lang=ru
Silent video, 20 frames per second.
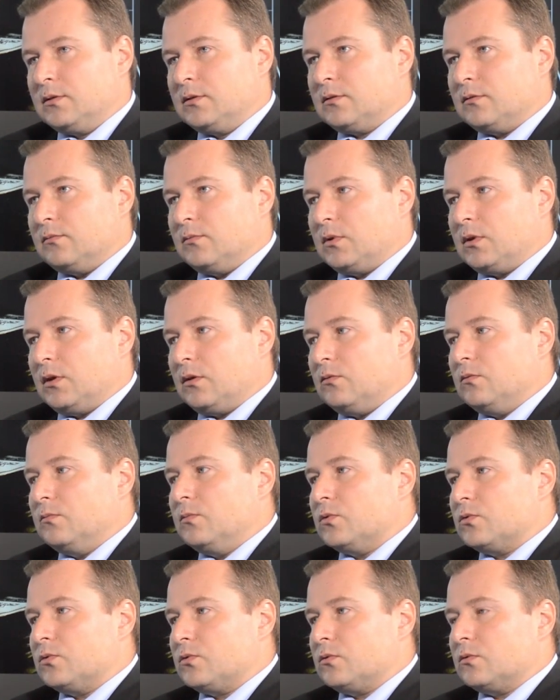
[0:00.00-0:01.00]
Вот я
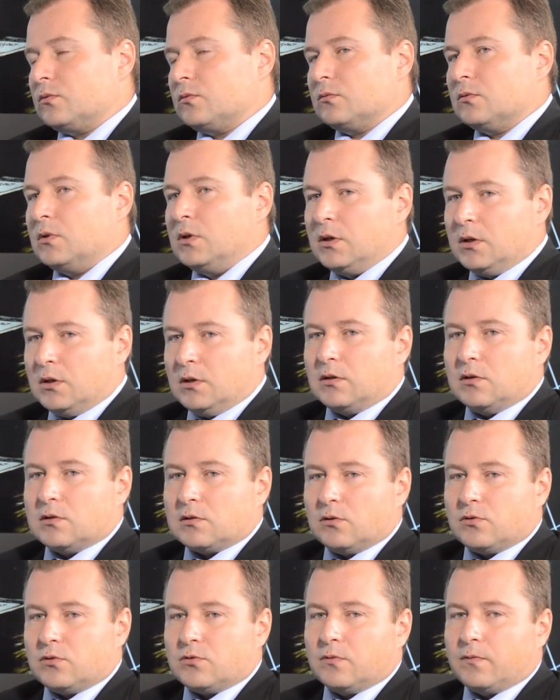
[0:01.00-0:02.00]
думаю, что не
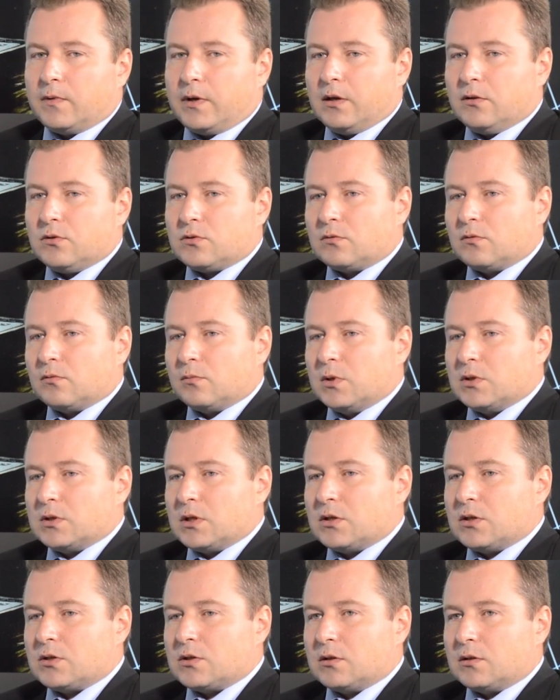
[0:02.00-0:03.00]
исключен вариант, что в
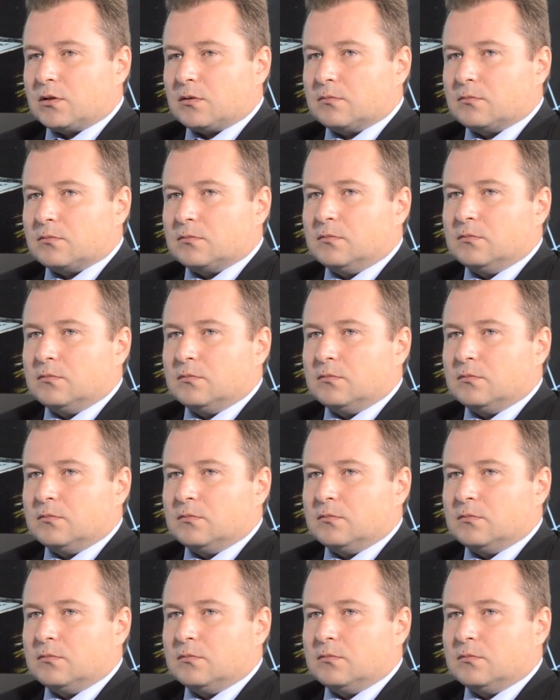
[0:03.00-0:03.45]
ближайшее там,